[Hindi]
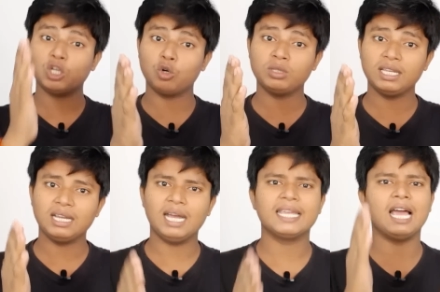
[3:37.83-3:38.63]
जरूर
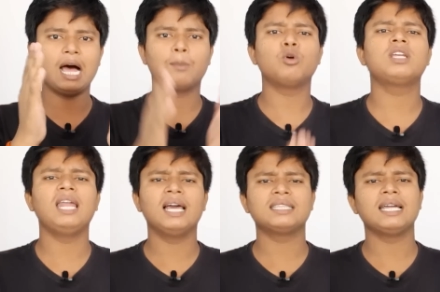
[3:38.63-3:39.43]
बताइएगा कि आपको
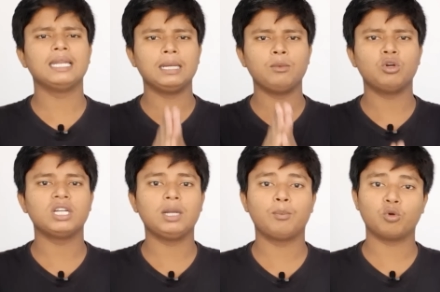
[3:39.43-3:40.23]
क्या लगता है कि रेडमी
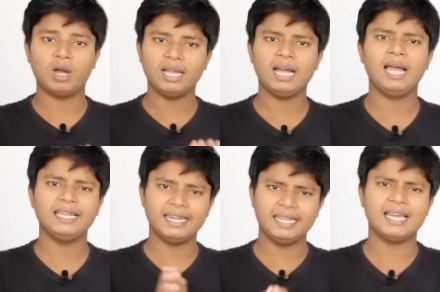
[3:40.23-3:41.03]
नोट एट प्रो
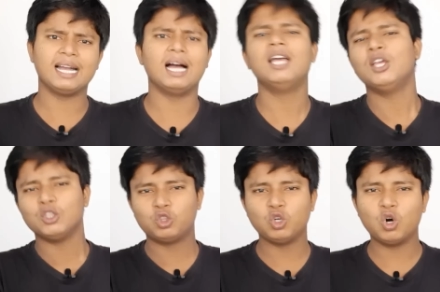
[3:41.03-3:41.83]
आएगा या नहीं आएगा
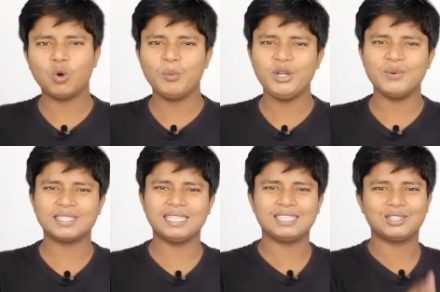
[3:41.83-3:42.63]
तो वीडियो
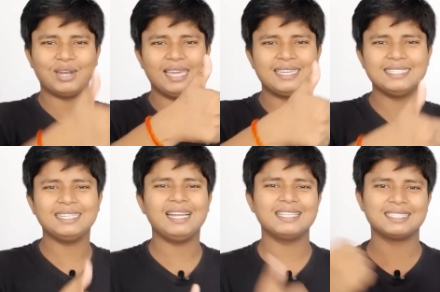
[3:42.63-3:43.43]
पसंद आता तो लाइक
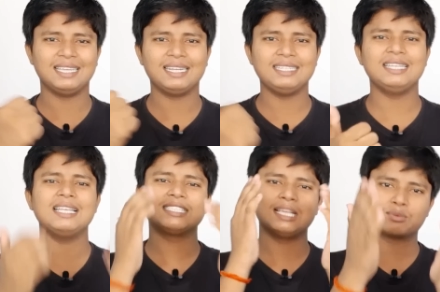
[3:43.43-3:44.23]
कीजिएगा शेयर
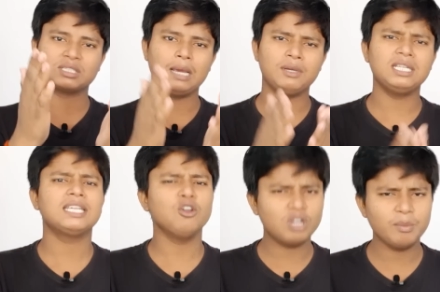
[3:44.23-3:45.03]
कीजिए सब्सक्राइब
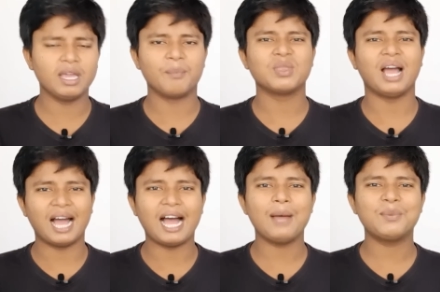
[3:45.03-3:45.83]
कीजिए क्योंकि मैं
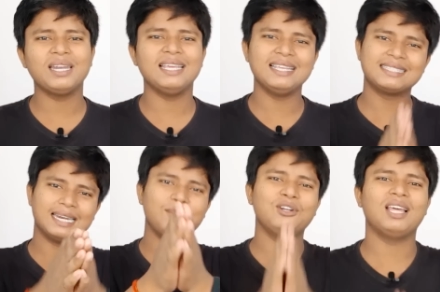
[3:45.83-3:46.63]
आपके लिए इस
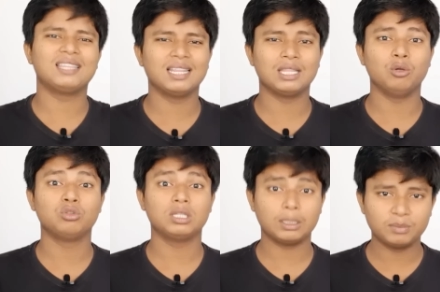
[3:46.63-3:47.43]
तरह की वीडियो लाता रहता
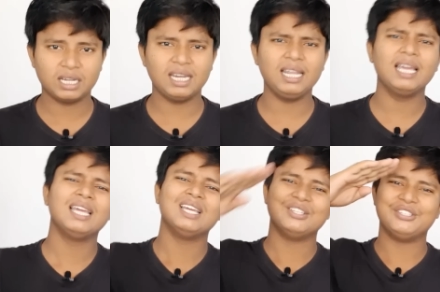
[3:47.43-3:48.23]
हूँ तो तब तक के
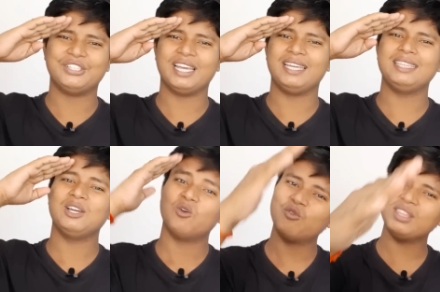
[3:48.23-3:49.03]
लिए जय
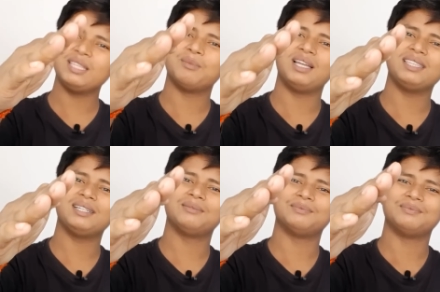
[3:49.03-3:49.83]
हिंद वंदे
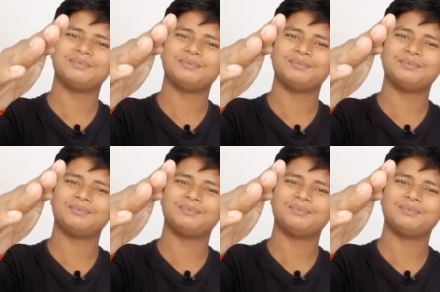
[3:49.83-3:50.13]
मातरम